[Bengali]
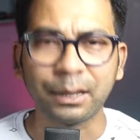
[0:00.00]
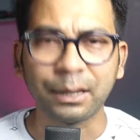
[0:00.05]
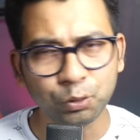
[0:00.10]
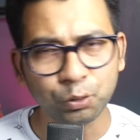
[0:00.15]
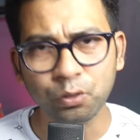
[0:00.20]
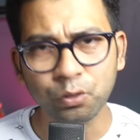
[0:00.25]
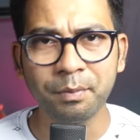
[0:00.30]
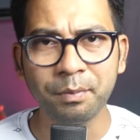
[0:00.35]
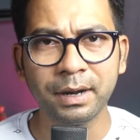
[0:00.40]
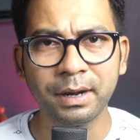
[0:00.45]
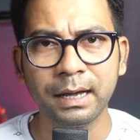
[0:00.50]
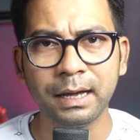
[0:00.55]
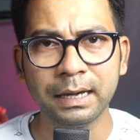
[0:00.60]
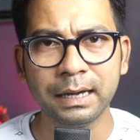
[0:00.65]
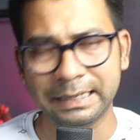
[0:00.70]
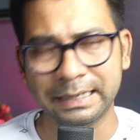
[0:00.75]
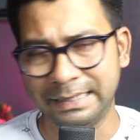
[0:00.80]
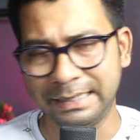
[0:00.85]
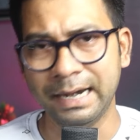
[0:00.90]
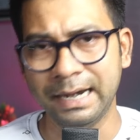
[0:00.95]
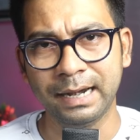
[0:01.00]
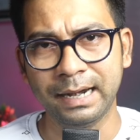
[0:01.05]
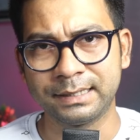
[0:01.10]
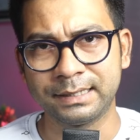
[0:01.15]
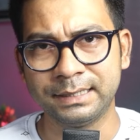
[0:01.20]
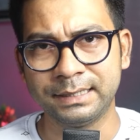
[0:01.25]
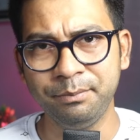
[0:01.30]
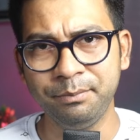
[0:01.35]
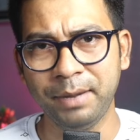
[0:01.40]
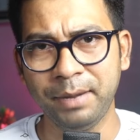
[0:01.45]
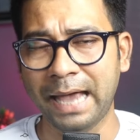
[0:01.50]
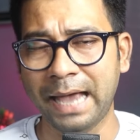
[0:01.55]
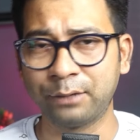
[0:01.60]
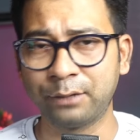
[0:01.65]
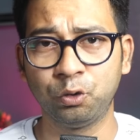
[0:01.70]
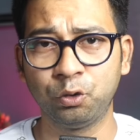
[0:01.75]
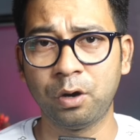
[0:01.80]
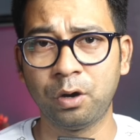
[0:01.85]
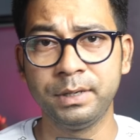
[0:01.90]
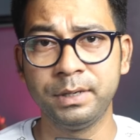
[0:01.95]
এতটুকু আমরা ক্লিয়ার আছি বা
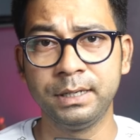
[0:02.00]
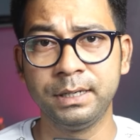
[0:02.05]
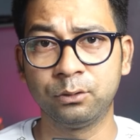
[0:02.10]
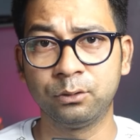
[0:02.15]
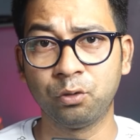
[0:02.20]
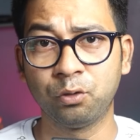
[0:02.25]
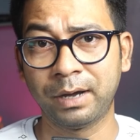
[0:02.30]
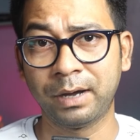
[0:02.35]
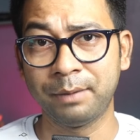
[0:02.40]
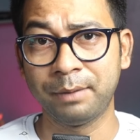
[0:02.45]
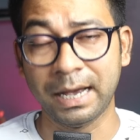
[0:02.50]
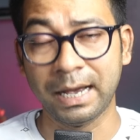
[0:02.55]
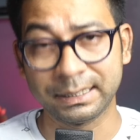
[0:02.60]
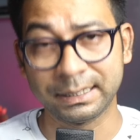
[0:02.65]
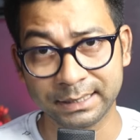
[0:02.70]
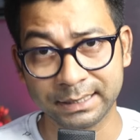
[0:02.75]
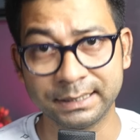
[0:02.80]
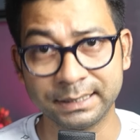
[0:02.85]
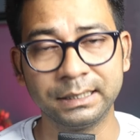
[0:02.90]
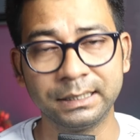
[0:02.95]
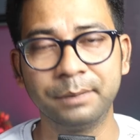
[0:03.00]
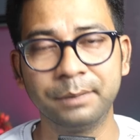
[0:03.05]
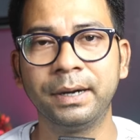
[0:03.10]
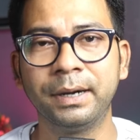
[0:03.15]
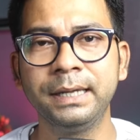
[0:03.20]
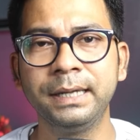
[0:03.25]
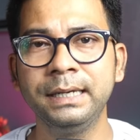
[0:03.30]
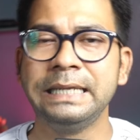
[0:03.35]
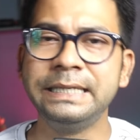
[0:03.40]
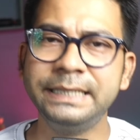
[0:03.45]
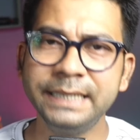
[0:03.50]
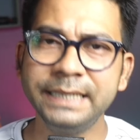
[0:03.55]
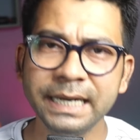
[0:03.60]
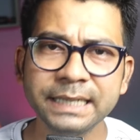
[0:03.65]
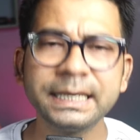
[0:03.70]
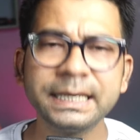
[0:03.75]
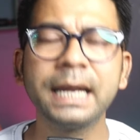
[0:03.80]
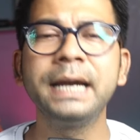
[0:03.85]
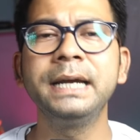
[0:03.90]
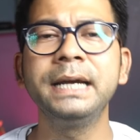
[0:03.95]
এতটুকু আমি তোমাকে আমি আশ্বাস দিতে পারি যে
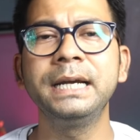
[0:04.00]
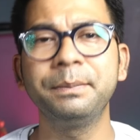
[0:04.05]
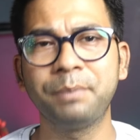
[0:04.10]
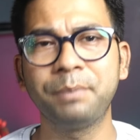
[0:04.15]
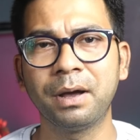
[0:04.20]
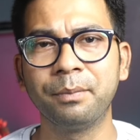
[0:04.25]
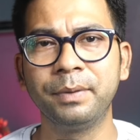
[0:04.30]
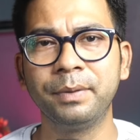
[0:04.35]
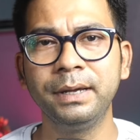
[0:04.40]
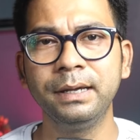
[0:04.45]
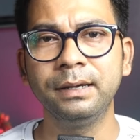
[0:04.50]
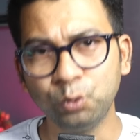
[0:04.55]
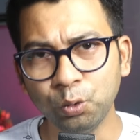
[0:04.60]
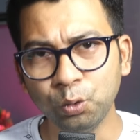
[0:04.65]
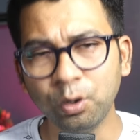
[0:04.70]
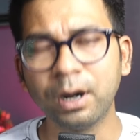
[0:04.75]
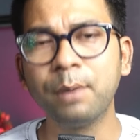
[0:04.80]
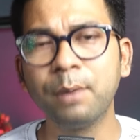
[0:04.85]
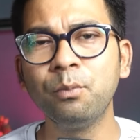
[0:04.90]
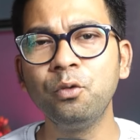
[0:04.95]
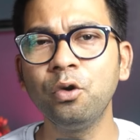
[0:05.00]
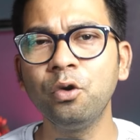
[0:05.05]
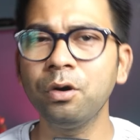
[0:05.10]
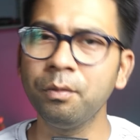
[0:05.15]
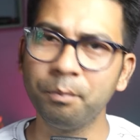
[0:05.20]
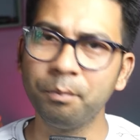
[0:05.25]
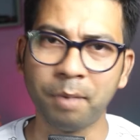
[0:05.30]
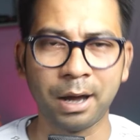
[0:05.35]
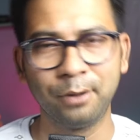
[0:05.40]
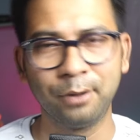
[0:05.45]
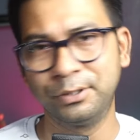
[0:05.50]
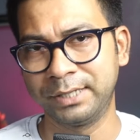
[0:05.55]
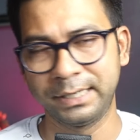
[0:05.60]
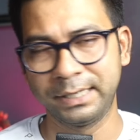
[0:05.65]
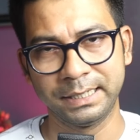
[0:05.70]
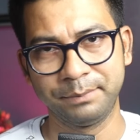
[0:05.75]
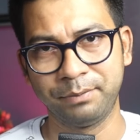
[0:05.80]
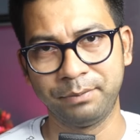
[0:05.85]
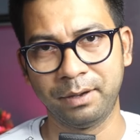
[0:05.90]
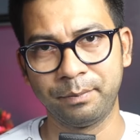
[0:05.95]
স্যালারিটা পাবে তুলনামূলক ভালো
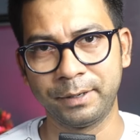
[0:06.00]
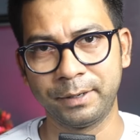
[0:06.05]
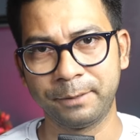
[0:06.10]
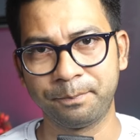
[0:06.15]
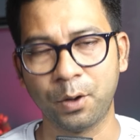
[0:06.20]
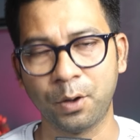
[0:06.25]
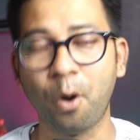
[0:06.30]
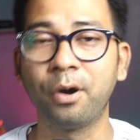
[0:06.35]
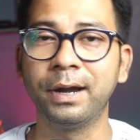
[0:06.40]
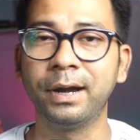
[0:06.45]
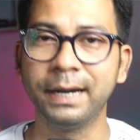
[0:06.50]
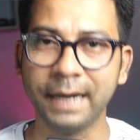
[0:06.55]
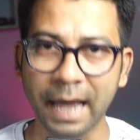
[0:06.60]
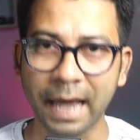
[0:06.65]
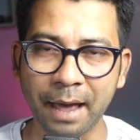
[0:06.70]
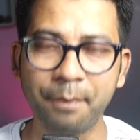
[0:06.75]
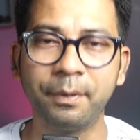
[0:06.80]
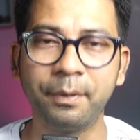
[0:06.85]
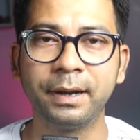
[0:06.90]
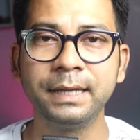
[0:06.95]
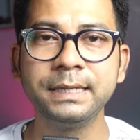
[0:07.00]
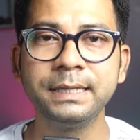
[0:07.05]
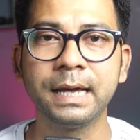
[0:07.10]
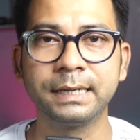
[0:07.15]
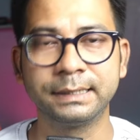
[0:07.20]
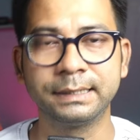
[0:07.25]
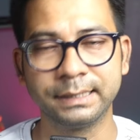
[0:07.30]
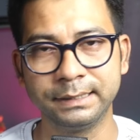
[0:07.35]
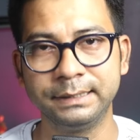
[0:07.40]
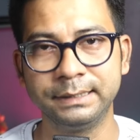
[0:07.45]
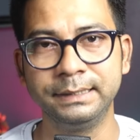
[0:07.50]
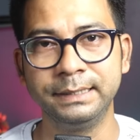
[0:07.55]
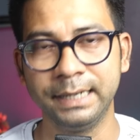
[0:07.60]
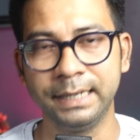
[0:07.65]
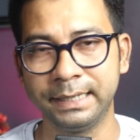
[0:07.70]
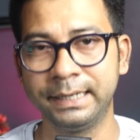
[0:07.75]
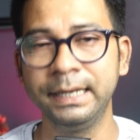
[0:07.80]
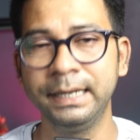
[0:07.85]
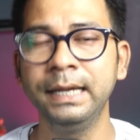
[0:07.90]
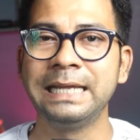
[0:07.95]
স্যালারি পাবে অন অ্যান অ্যাভারেজ আজকের
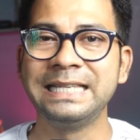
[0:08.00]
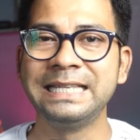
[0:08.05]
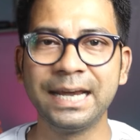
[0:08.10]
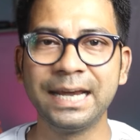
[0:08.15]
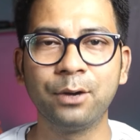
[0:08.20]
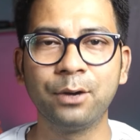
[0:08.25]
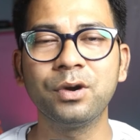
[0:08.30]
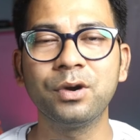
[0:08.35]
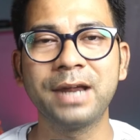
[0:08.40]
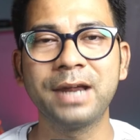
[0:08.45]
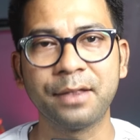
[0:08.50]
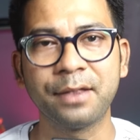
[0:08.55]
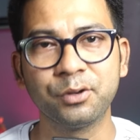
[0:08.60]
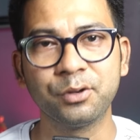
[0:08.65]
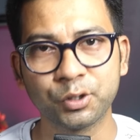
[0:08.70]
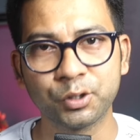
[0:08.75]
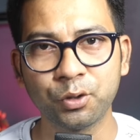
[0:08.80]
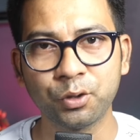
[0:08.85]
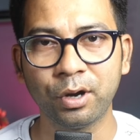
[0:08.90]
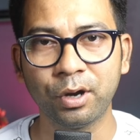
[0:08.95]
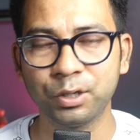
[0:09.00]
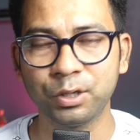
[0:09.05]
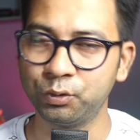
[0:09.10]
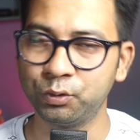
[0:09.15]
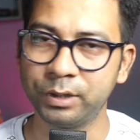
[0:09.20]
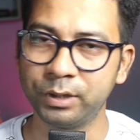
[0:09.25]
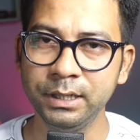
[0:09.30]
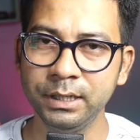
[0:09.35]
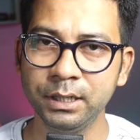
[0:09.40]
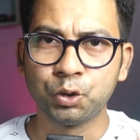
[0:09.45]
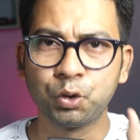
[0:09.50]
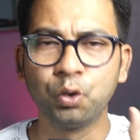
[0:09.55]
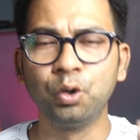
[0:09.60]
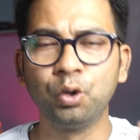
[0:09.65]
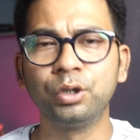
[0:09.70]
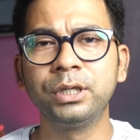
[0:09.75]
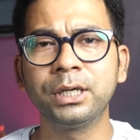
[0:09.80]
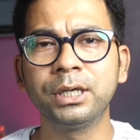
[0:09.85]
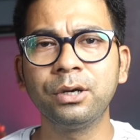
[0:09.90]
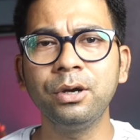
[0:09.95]
ডেটে যে কোনো গ্র্যাজুয়েশন করা স্টুডেন্ট
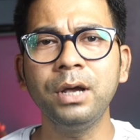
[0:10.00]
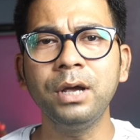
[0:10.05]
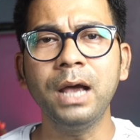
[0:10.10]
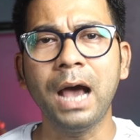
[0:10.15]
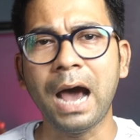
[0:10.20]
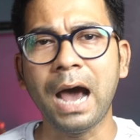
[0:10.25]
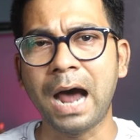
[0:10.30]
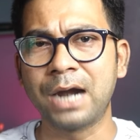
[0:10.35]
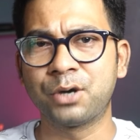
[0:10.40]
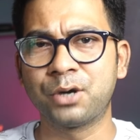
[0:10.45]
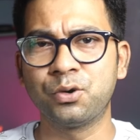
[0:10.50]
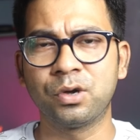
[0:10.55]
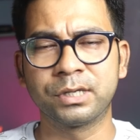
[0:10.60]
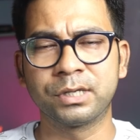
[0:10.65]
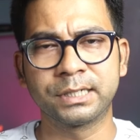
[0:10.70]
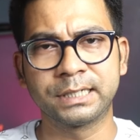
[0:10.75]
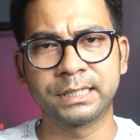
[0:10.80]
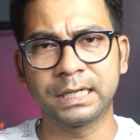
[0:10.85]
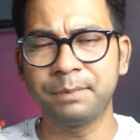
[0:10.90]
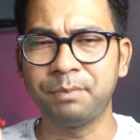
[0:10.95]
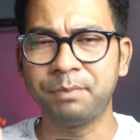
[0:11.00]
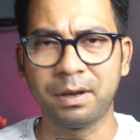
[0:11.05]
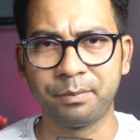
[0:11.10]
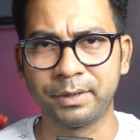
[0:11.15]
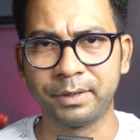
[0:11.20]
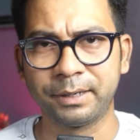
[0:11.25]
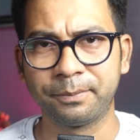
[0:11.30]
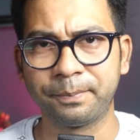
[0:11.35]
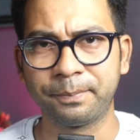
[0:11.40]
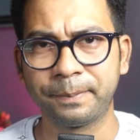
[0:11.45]
ষোলো থেকে আঠেরো হাজার টাকা পাবে